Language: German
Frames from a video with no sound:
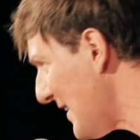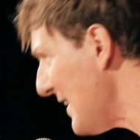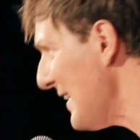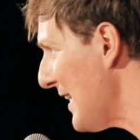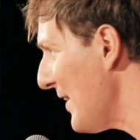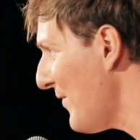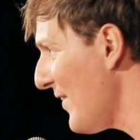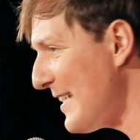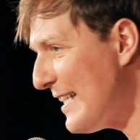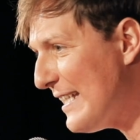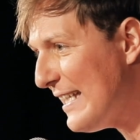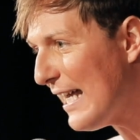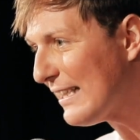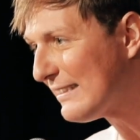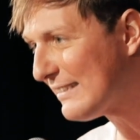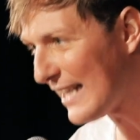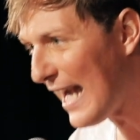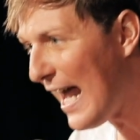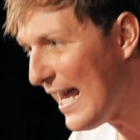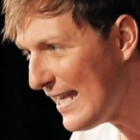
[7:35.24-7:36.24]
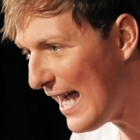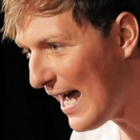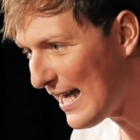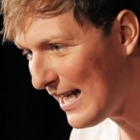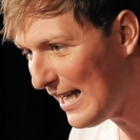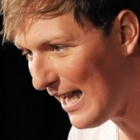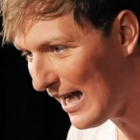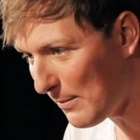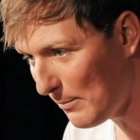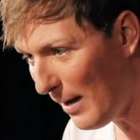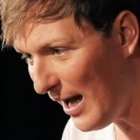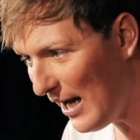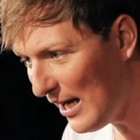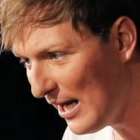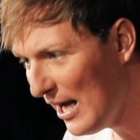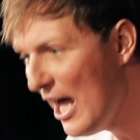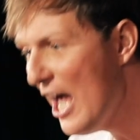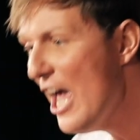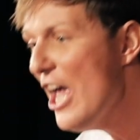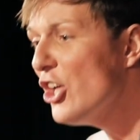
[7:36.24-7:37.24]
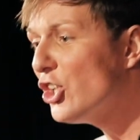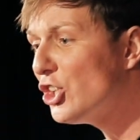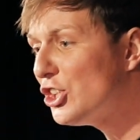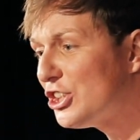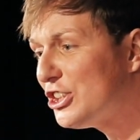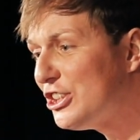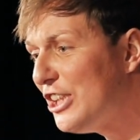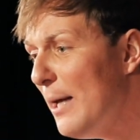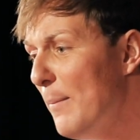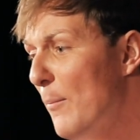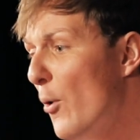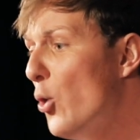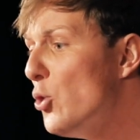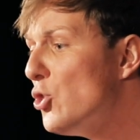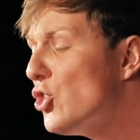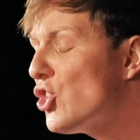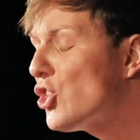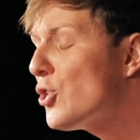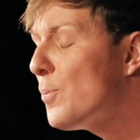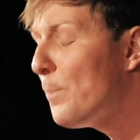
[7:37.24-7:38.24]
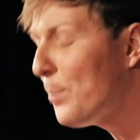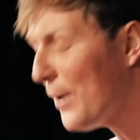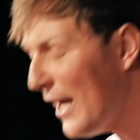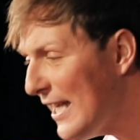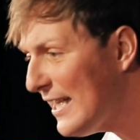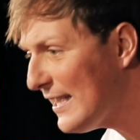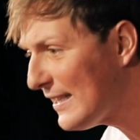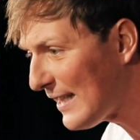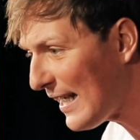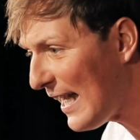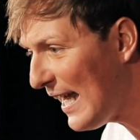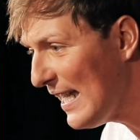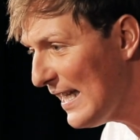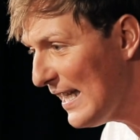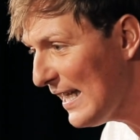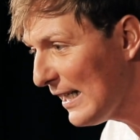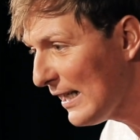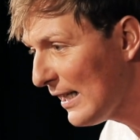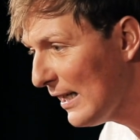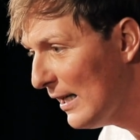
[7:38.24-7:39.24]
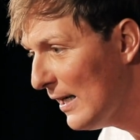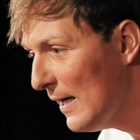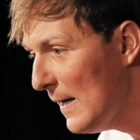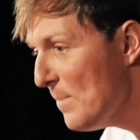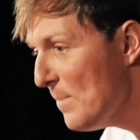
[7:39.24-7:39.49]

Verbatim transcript: Wissen Sie, was Sie da drei Jahre lang machen? Stimm- und Sprechtraining.